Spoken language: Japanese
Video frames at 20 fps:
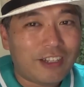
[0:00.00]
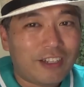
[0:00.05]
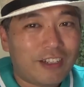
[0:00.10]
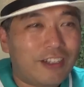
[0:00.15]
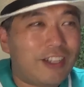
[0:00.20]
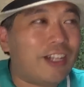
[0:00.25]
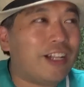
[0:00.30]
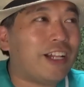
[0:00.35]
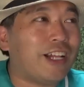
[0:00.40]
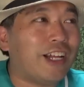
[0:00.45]

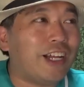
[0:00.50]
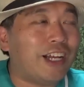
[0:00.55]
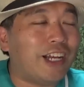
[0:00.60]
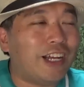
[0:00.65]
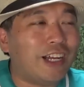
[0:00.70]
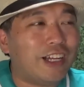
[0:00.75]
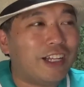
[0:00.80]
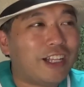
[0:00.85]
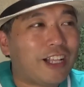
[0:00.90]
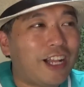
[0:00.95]
なん
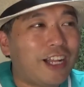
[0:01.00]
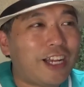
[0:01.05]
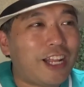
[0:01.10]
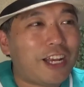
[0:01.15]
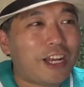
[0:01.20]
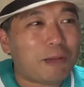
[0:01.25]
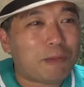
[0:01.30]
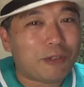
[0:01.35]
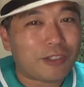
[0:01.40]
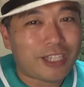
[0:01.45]
か彼
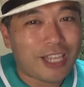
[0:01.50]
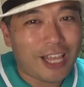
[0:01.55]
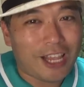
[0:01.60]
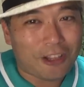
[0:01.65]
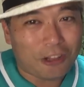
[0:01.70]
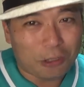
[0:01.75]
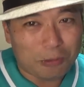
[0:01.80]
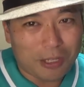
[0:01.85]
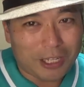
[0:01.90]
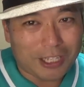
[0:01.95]
らも正
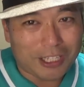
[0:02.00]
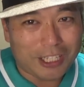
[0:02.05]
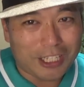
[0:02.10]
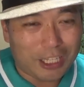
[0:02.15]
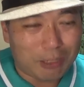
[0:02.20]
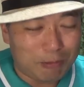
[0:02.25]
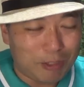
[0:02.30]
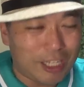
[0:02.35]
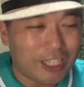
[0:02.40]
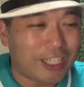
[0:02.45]
義の味方
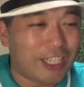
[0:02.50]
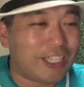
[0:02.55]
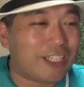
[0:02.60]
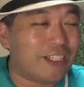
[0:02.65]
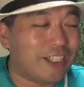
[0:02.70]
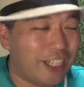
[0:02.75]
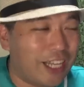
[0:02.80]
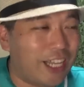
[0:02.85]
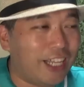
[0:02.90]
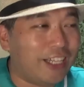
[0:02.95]
に見えたっ
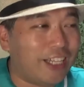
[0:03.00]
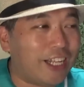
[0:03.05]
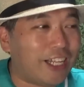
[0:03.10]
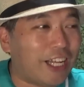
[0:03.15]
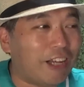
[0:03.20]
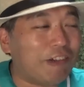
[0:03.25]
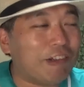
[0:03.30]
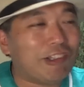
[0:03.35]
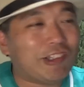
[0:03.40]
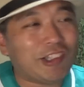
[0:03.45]
すね。なん
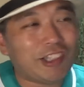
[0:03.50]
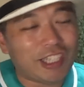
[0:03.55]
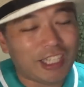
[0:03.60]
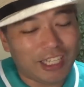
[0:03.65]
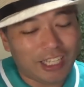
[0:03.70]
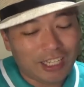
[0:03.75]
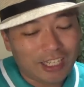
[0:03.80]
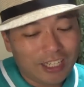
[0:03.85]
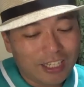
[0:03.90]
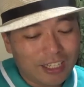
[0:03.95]
か本当
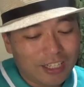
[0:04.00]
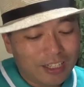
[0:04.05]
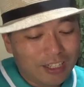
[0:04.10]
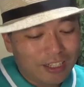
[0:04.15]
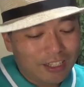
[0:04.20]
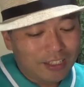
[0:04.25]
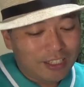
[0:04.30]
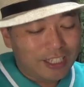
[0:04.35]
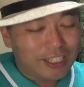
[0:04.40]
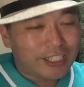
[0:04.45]
に、
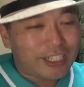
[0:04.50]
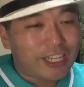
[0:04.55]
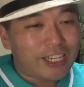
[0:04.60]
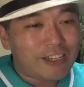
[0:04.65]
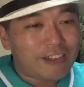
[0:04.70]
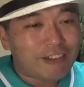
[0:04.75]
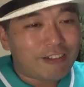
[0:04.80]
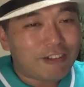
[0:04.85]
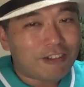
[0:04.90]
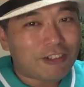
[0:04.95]
実際
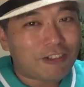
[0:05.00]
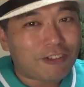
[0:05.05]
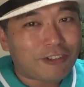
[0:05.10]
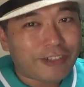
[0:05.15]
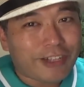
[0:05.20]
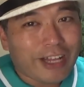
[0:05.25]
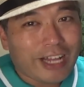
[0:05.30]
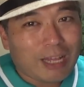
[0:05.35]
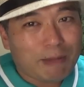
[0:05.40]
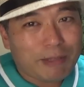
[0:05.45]
にその
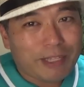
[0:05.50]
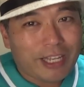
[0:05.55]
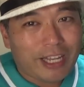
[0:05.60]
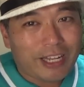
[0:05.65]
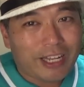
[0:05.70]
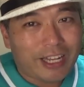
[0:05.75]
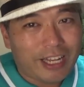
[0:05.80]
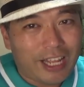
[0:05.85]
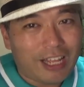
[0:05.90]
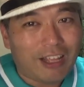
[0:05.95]
ショッカーみた
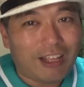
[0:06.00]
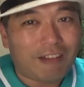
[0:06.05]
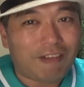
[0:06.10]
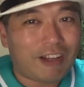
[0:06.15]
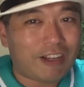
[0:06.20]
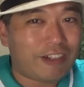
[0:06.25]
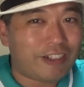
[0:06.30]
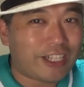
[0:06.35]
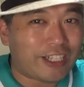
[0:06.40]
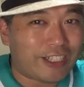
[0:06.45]
いなね、
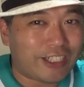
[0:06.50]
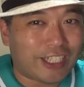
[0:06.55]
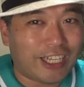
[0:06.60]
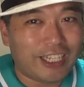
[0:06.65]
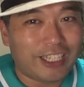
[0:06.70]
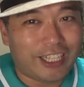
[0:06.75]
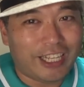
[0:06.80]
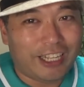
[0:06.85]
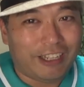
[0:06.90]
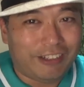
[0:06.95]
悪い奴が
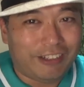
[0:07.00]
いて、